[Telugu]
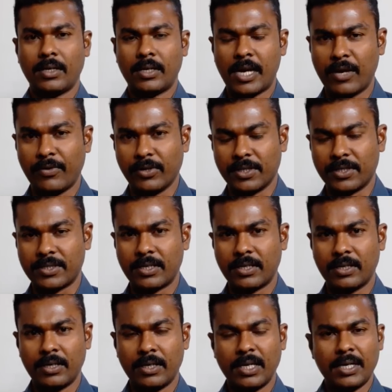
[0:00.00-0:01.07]
హాయ్ వ్యూస్
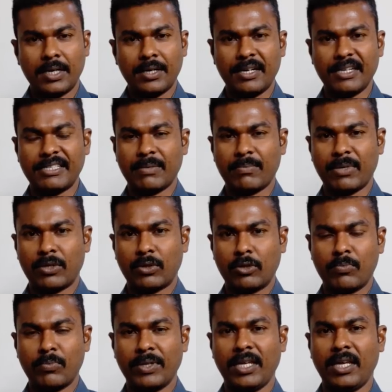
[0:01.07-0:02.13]
డిసెంబర్
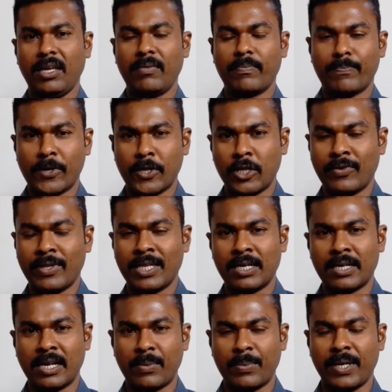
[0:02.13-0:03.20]
తొమ్మిది పంతొమ్మిది వందల
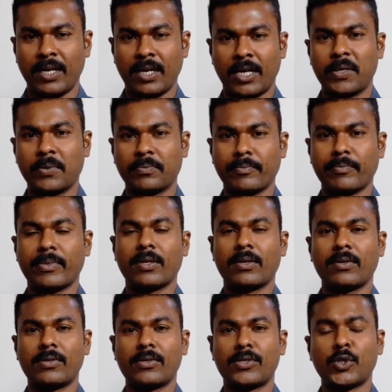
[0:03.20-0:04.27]
నలభై ఆరు
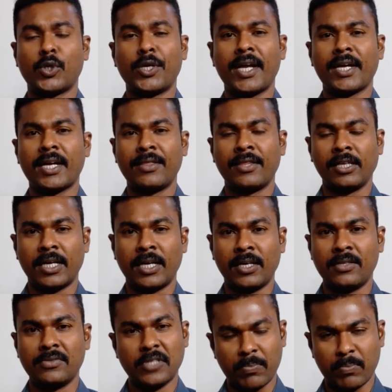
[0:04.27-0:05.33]
సోనియా గాంధీ గారి
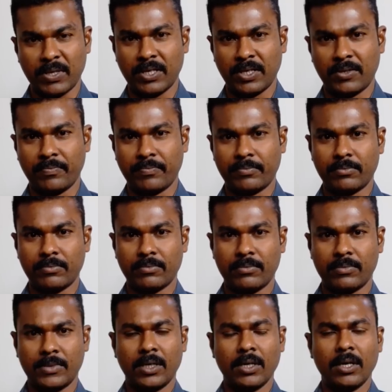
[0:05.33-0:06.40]
జన్మదినం
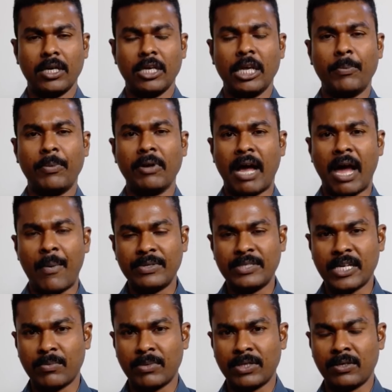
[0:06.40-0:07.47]
ఇప్పుడు ఆమె
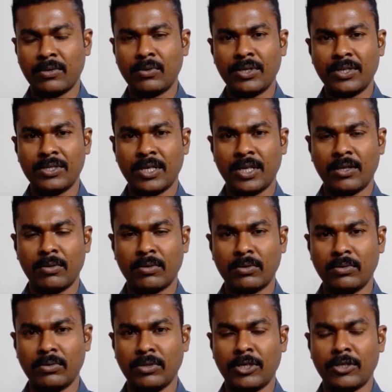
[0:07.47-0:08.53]
జన్మదినం గురించి ఎందుకు
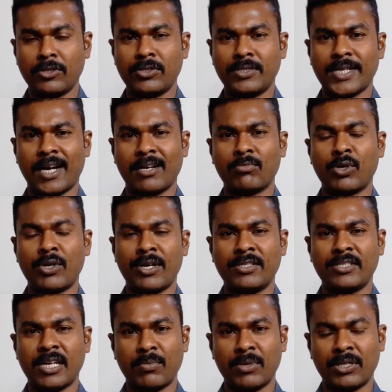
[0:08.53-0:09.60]
ఈరోజు జగన్మోహన్ రెడ్డి
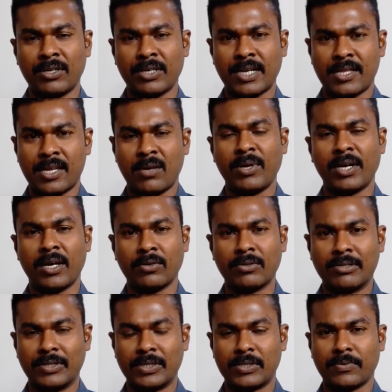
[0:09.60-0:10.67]
జన్మదినం కాదని మీరు
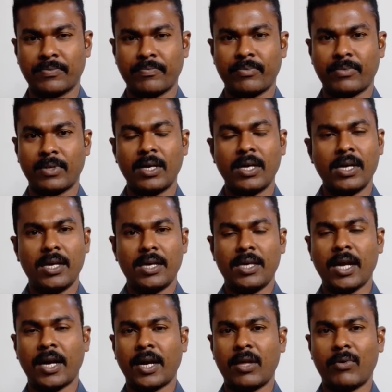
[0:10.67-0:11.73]
అనుకోవచ్చు
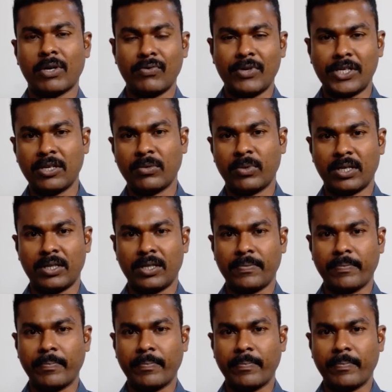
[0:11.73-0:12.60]
ఇక్కడ ఒక విషయం ఉన్నది